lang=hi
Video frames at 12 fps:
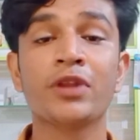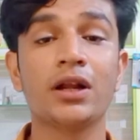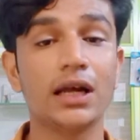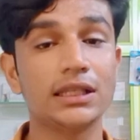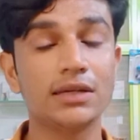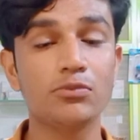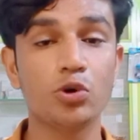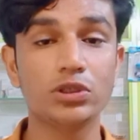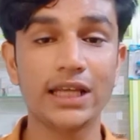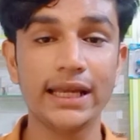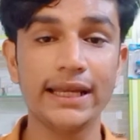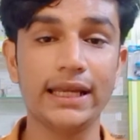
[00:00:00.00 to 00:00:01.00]
खत्म हो
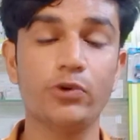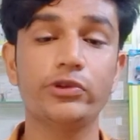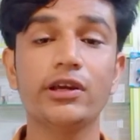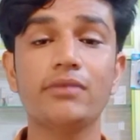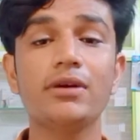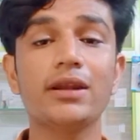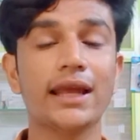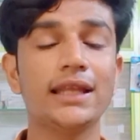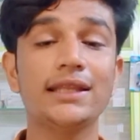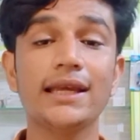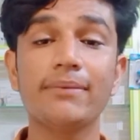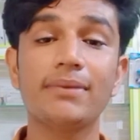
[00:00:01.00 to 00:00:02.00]
जाएंगी उसके बाद में
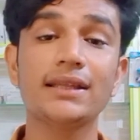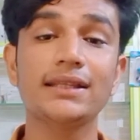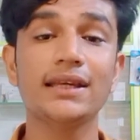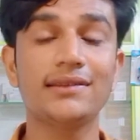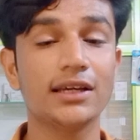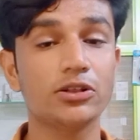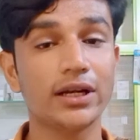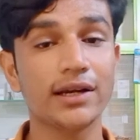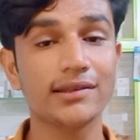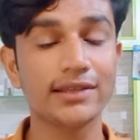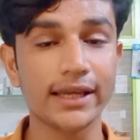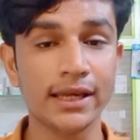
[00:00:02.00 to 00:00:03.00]
रहती है बात कि इसका जो अगर
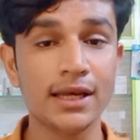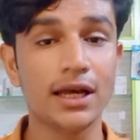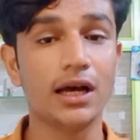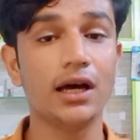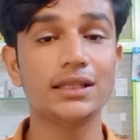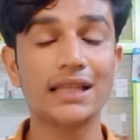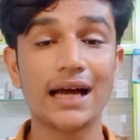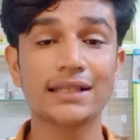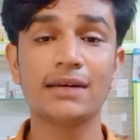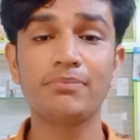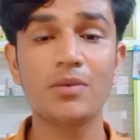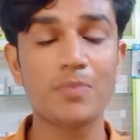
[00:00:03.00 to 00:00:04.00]
से दाग
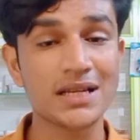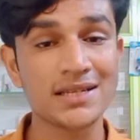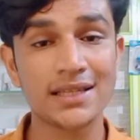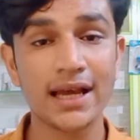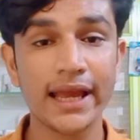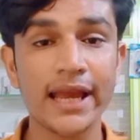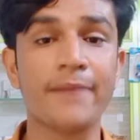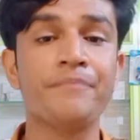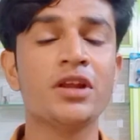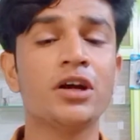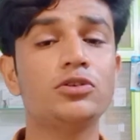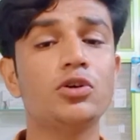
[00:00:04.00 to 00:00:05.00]
धब्बा बचता है
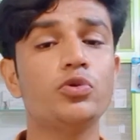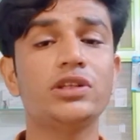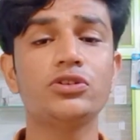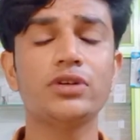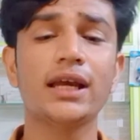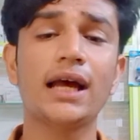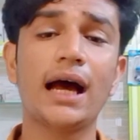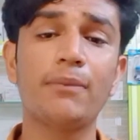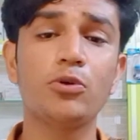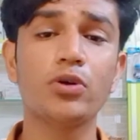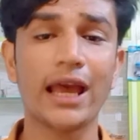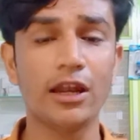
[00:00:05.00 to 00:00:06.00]
तो उसे जो है आप
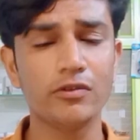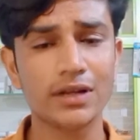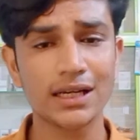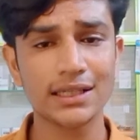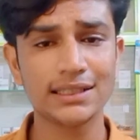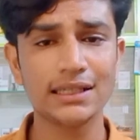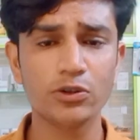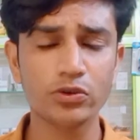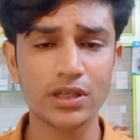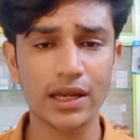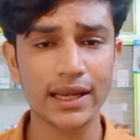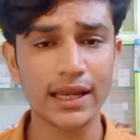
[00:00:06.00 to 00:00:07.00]
लोग एलोवेरा का जेल यूज
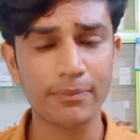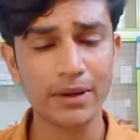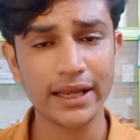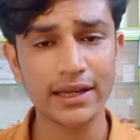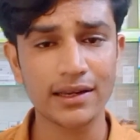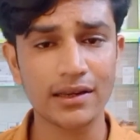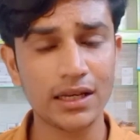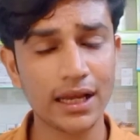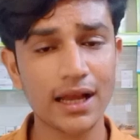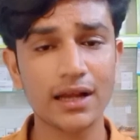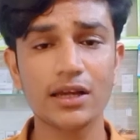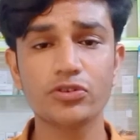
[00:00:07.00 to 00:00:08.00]
करके अप्लाई कर
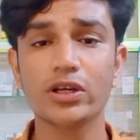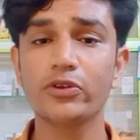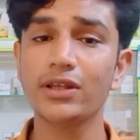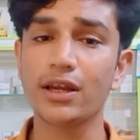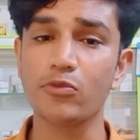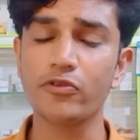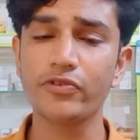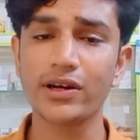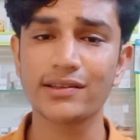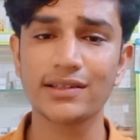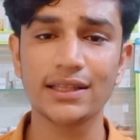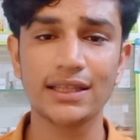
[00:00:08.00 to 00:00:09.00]
लगाकर जो है उसे रिमूव कर
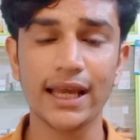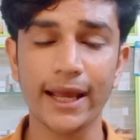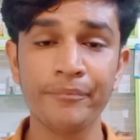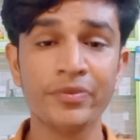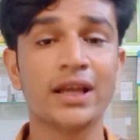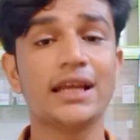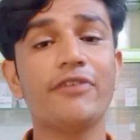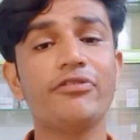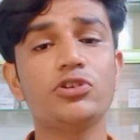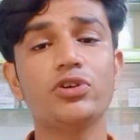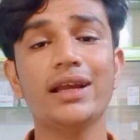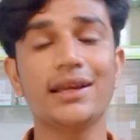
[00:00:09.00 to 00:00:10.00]
सकते हैं या फिर
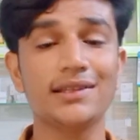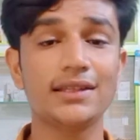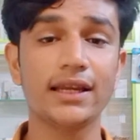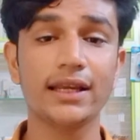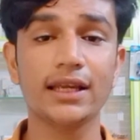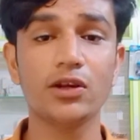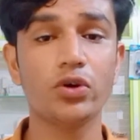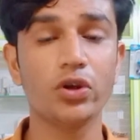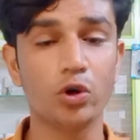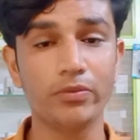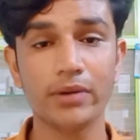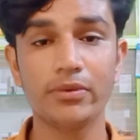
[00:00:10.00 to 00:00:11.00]
जो है किसी तरीके की कोई
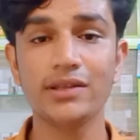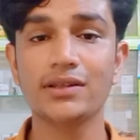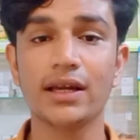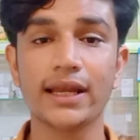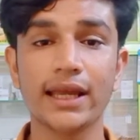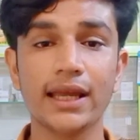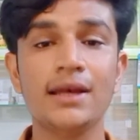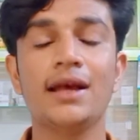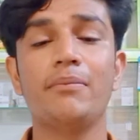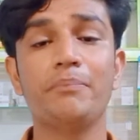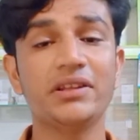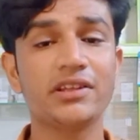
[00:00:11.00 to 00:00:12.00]
होम रेमेडीज करके
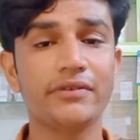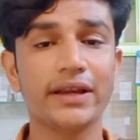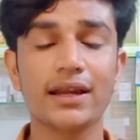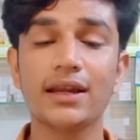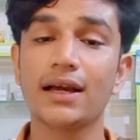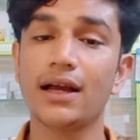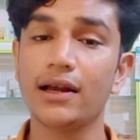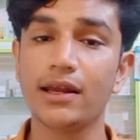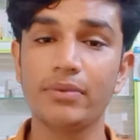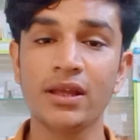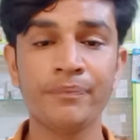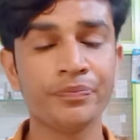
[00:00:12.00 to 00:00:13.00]
बेसन वगैरह लगाकर
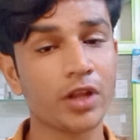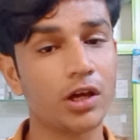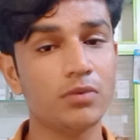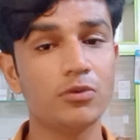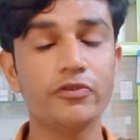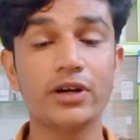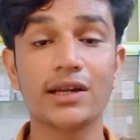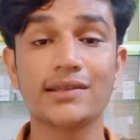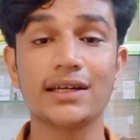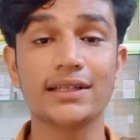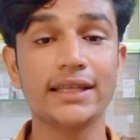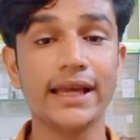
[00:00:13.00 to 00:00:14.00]
भी रिमूव कर
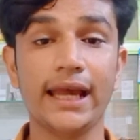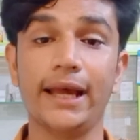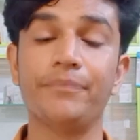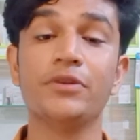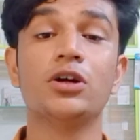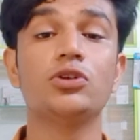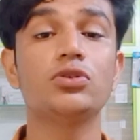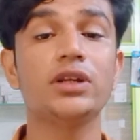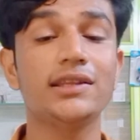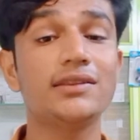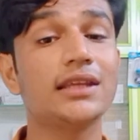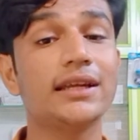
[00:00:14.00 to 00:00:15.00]
सकते हैं तो
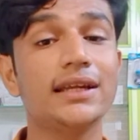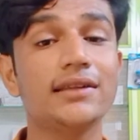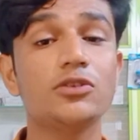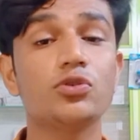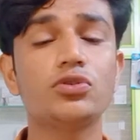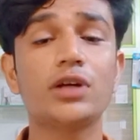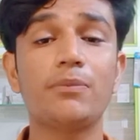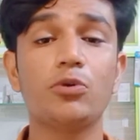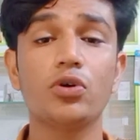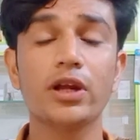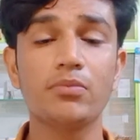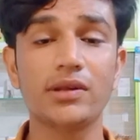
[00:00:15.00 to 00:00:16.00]
इस तरीके से दोस्तों आप
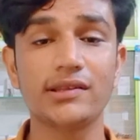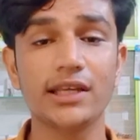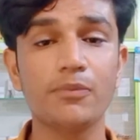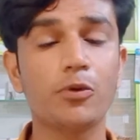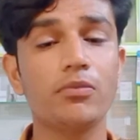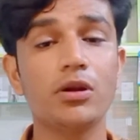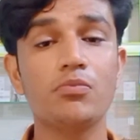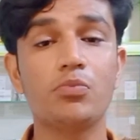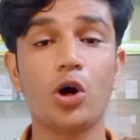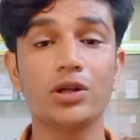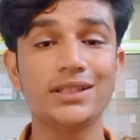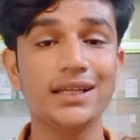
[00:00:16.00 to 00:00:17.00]
लोगों की मस्ती की प्रॉब्लम
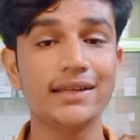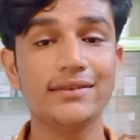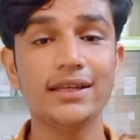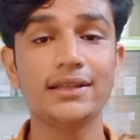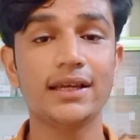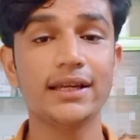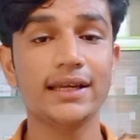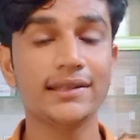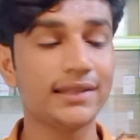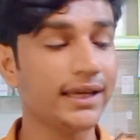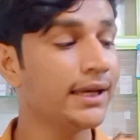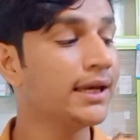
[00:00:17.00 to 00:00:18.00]
बहुत ही इजीली तरीके
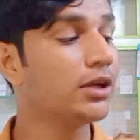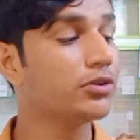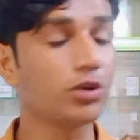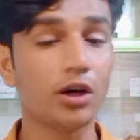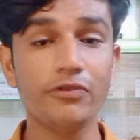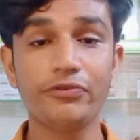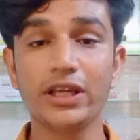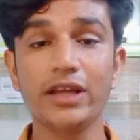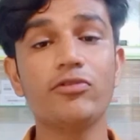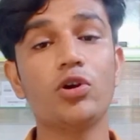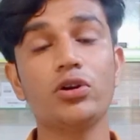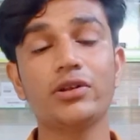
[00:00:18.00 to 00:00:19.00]
से सॉल्व ये
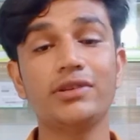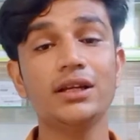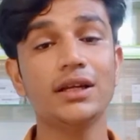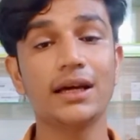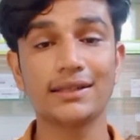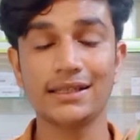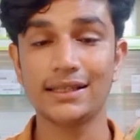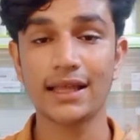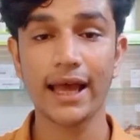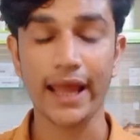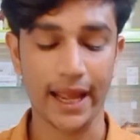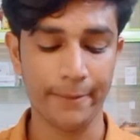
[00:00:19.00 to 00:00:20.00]
वाटर सिंह कर देता
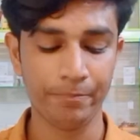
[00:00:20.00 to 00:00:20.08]
है